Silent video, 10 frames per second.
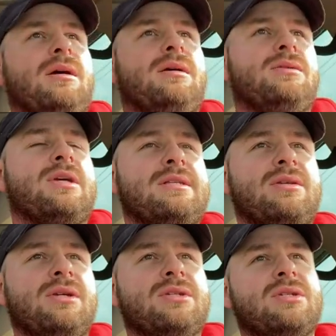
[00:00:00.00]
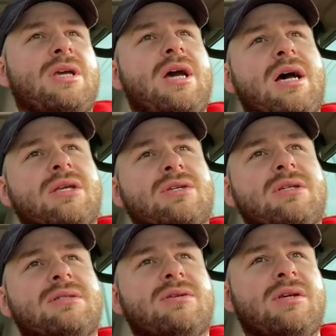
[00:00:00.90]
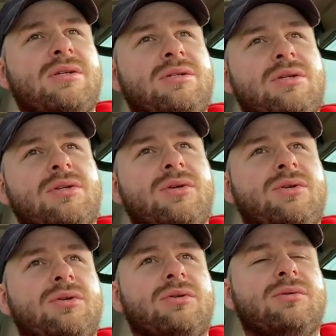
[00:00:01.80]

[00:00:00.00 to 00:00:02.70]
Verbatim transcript: Często jeżdżę ja, często jeździ Krzysiu.